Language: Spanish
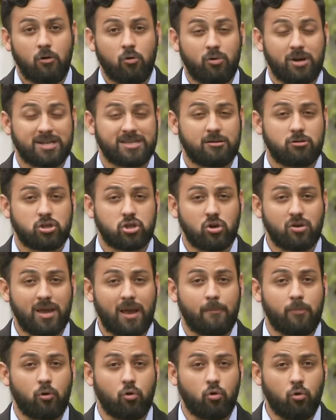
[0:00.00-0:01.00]
Una situación
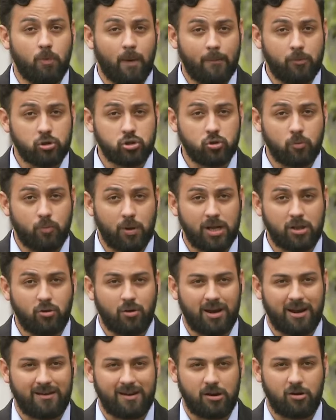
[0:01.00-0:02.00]
que preocupa, por
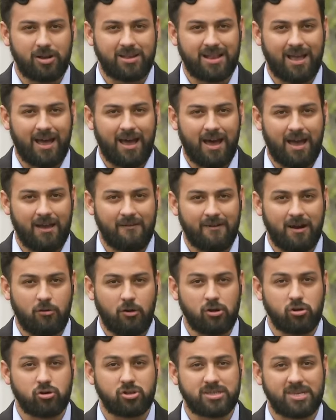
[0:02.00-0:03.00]
supuesto, Carabineros está
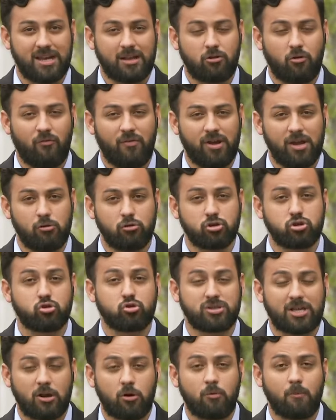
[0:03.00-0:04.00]
evaluando si estos vehículos se
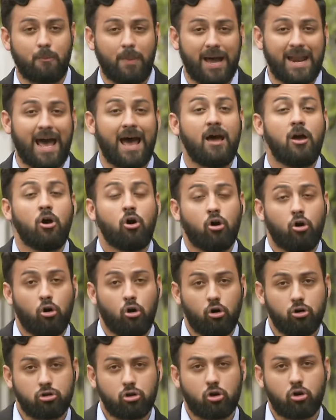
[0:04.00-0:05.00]
usaron para
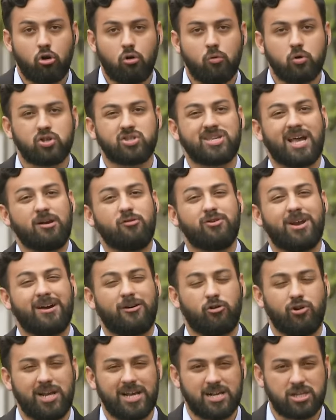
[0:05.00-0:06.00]
otros robos, si hay una
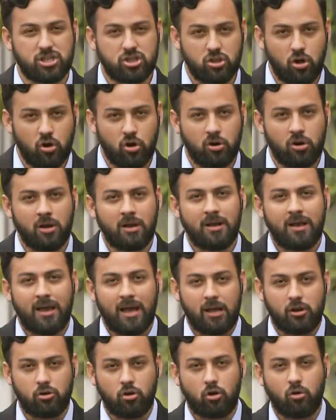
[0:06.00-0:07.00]
conexión
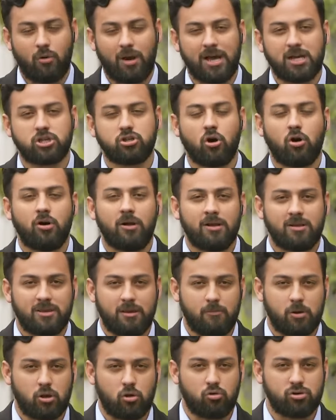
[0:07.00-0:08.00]
en torno a eso.
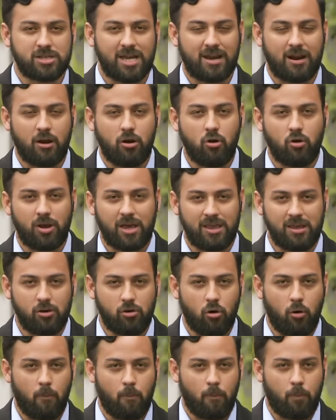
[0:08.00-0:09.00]
Te invito a escuchar lo que
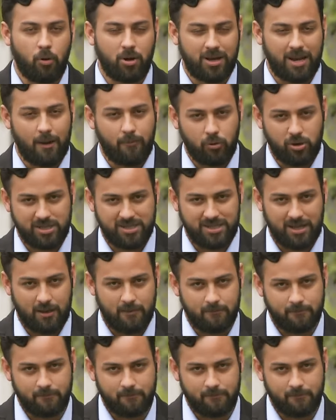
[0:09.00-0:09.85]
dijo la policía.